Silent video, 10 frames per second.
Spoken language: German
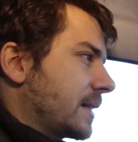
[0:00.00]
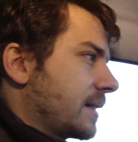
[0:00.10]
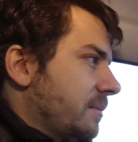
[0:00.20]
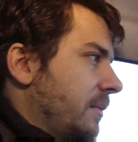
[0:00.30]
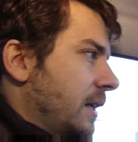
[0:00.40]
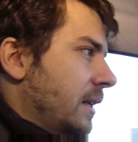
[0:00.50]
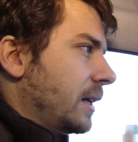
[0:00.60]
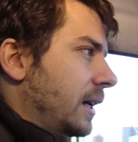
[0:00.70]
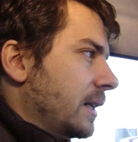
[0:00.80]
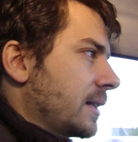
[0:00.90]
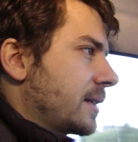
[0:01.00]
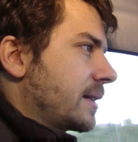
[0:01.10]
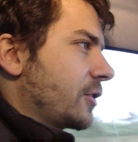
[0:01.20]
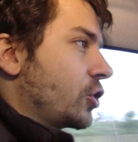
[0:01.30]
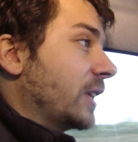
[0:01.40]
dass man
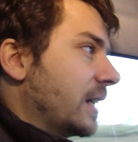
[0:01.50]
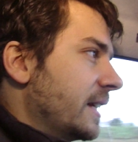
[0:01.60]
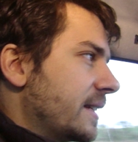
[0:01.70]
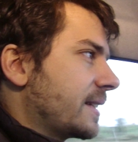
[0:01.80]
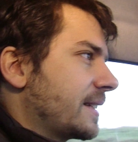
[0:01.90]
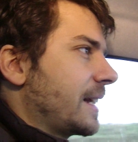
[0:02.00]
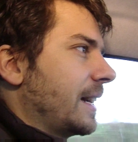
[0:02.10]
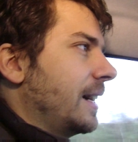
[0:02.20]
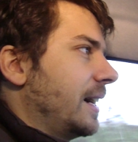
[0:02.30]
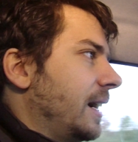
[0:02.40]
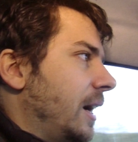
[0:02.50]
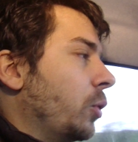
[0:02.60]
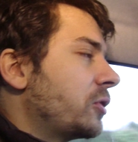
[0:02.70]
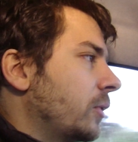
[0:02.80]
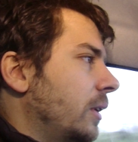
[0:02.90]
als Journalist der
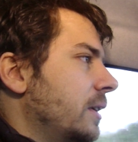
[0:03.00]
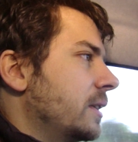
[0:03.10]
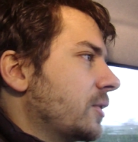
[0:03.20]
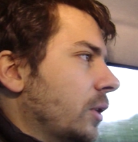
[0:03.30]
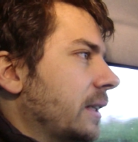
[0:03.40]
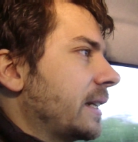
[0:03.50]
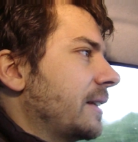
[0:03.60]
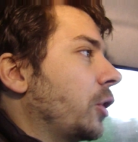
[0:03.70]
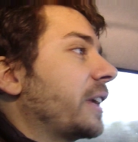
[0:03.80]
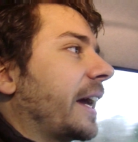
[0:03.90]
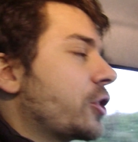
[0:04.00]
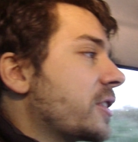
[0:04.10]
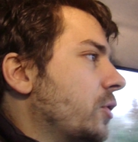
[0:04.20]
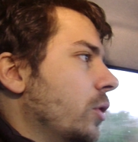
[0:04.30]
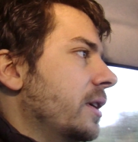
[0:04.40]
Autor ist oder der, auch der
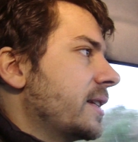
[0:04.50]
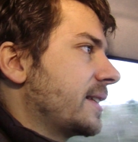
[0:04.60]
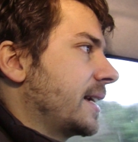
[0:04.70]
Regisseur ist. Das